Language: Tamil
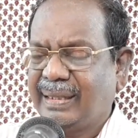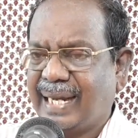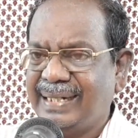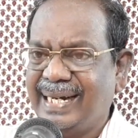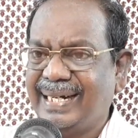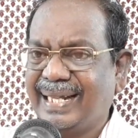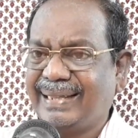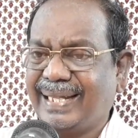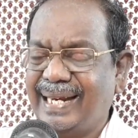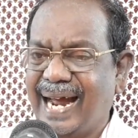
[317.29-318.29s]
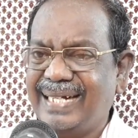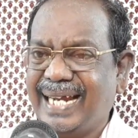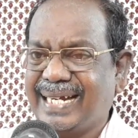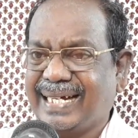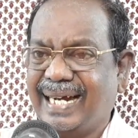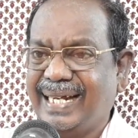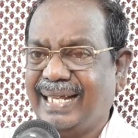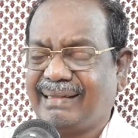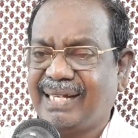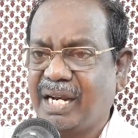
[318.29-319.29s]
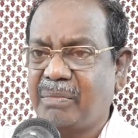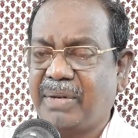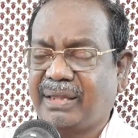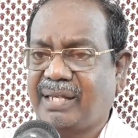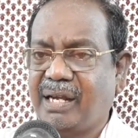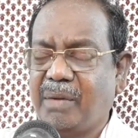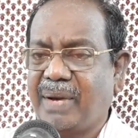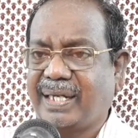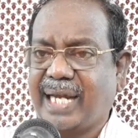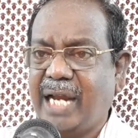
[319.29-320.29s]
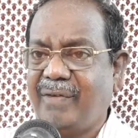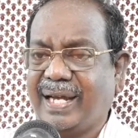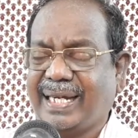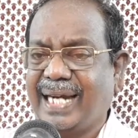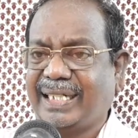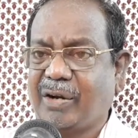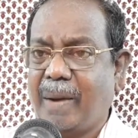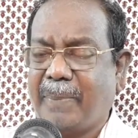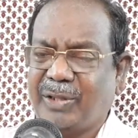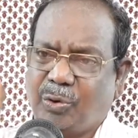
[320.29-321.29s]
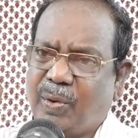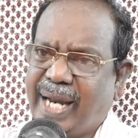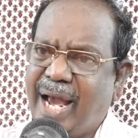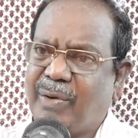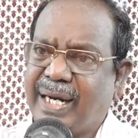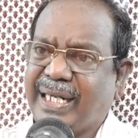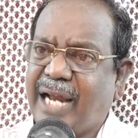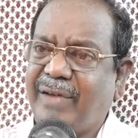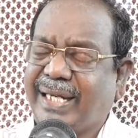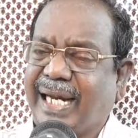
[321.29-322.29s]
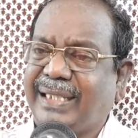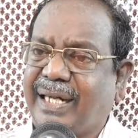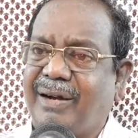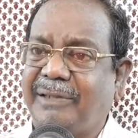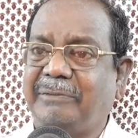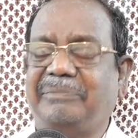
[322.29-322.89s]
தன் இடத்தில் அடிக்கடி திரும்ப திரும்ப கேள்வி கேட்டவளை பார்த்து ஒரே ஒரு கேள்வி கேட்டான்